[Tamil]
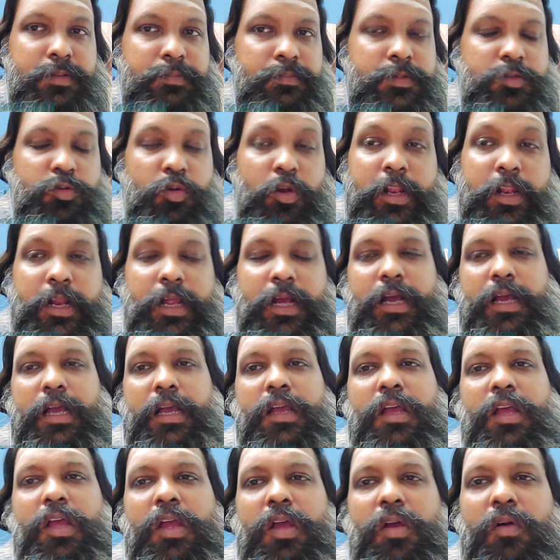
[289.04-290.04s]
சொல்லியிருக்காங்க
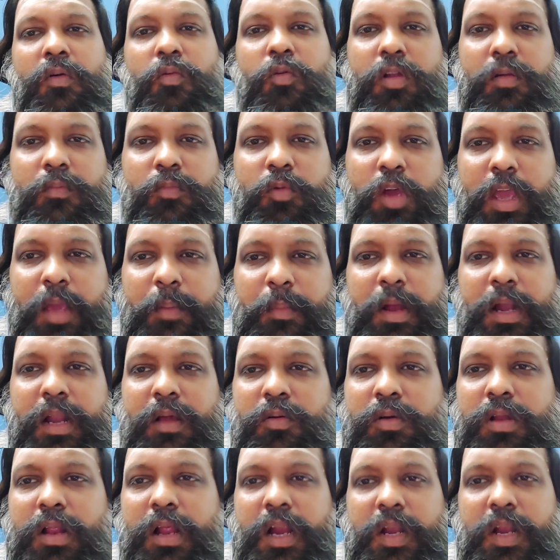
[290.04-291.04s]
ஒரு முக்கியமான
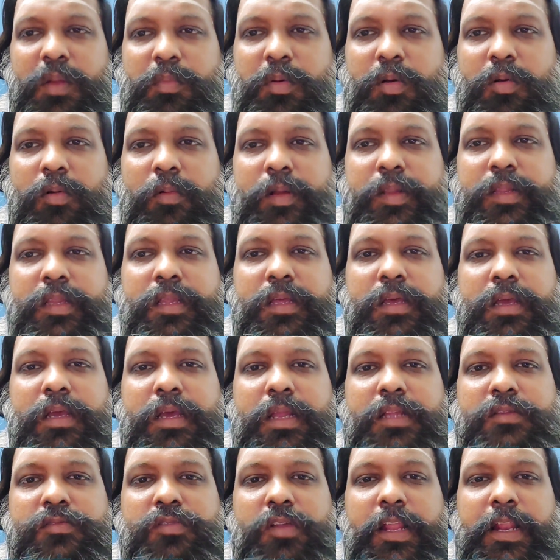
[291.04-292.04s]
ஒரு அனுபவம் வந்து
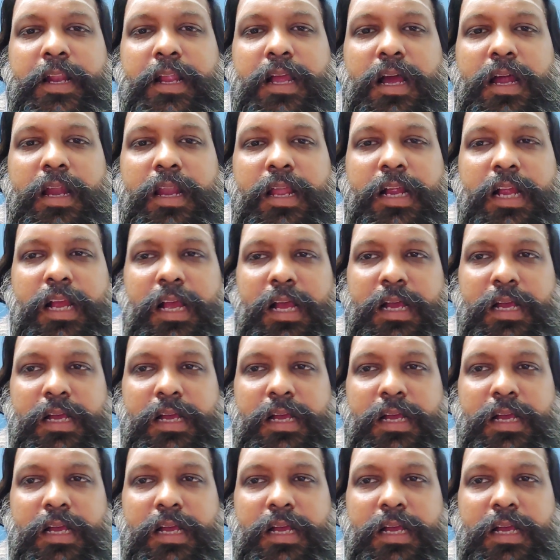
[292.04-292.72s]
என்ன சொல்லியிருக்காங்கனாக்கா